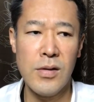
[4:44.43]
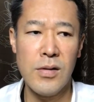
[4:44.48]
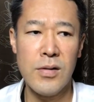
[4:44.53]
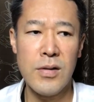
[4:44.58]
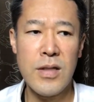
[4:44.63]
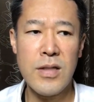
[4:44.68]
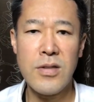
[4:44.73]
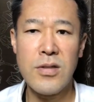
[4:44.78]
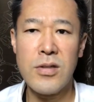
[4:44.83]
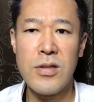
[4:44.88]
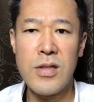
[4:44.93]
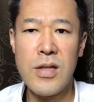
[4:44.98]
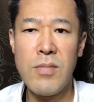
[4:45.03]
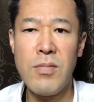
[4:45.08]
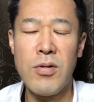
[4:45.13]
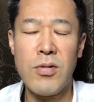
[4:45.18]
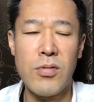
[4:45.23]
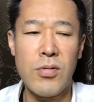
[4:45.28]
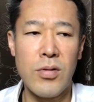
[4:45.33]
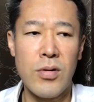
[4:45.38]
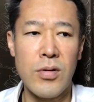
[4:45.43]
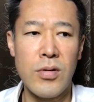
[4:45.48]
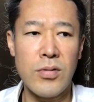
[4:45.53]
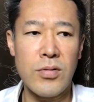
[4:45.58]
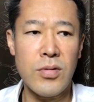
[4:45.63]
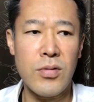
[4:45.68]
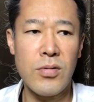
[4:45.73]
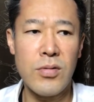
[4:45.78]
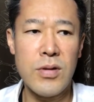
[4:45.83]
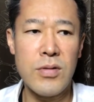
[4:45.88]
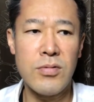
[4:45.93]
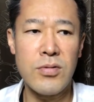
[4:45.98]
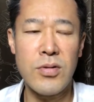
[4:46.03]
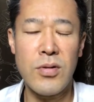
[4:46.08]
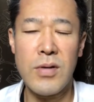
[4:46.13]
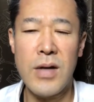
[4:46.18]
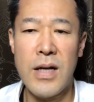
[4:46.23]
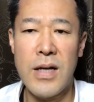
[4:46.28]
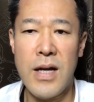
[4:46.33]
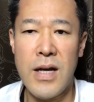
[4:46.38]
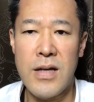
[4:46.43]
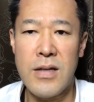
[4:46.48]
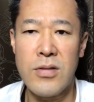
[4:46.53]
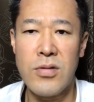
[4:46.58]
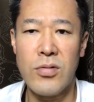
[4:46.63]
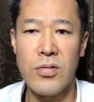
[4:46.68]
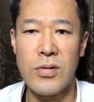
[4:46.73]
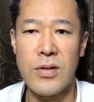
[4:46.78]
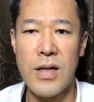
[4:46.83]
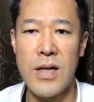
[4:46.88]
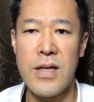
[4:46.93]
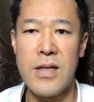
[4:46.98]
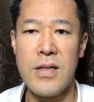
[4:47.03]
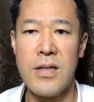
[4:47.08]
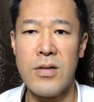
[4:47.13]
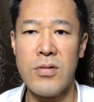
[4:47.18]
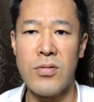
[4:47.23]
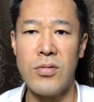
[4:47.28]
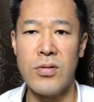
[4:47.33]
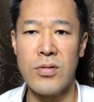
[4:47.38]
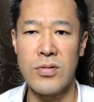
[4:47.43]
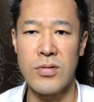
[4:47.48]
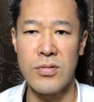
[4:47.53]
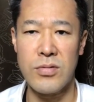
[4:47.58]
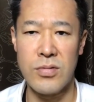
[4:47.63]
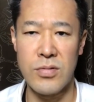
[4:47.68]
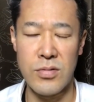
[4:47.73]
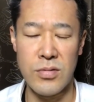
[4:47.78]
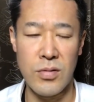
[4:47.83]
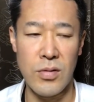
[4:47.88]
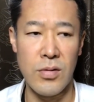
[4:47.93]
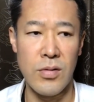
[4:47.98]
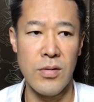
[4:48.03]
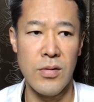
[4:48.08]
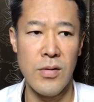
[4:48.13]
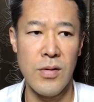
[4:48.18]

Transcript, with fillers: についてもこうそこに嘘がない状態にこうすると。